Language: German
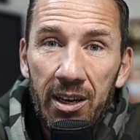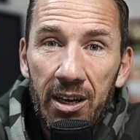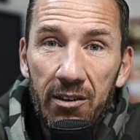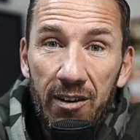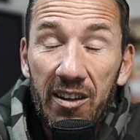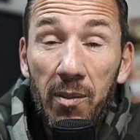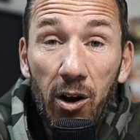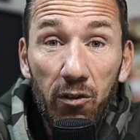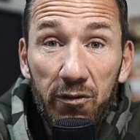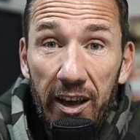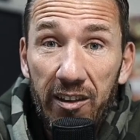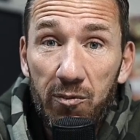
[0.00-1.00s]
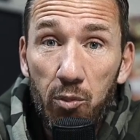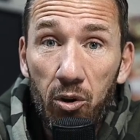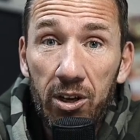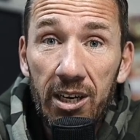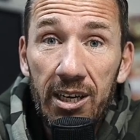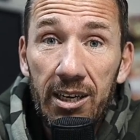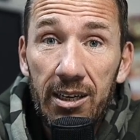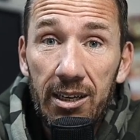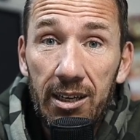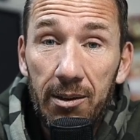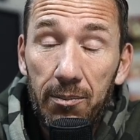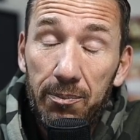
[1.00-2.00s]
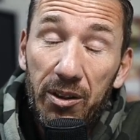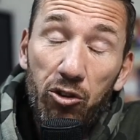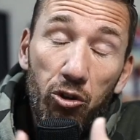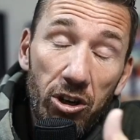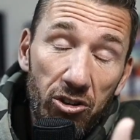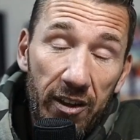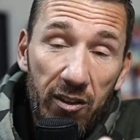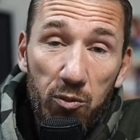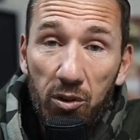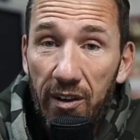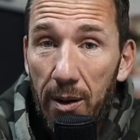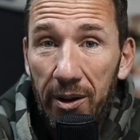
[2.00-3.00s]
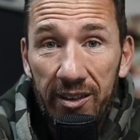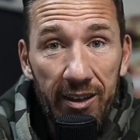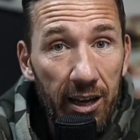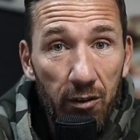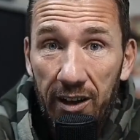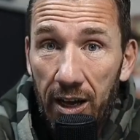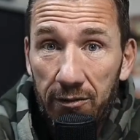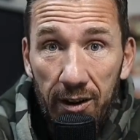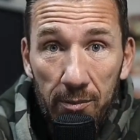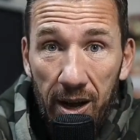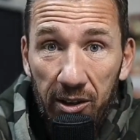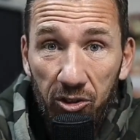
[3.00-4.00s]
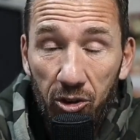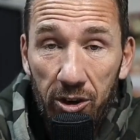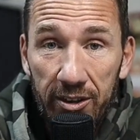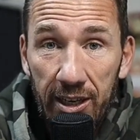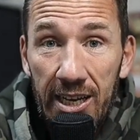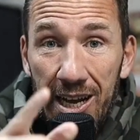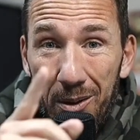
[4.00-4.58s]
äh, was man auf Facebook äh, bezüglich Facebook-Werbeanzeigen auf keinen Fall machen sollte.